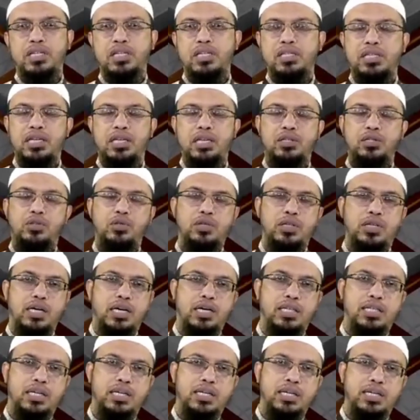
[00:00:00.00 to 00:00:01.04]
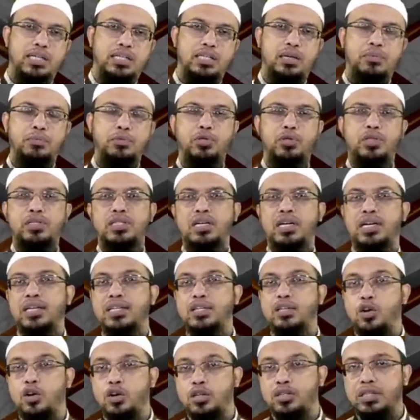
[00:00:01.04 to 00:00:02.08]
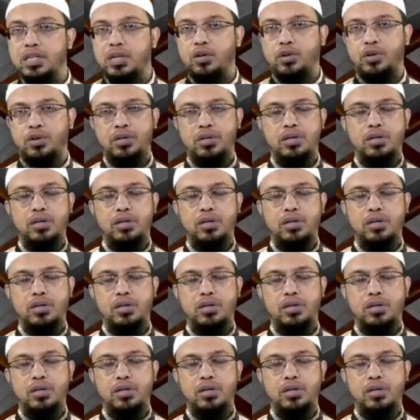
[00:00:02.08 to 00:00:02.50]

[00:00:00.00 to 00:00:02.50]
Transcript: স্ত্রীর যদি টাকা থাকে আর স্বামী যদি জাকাতের হকদার হন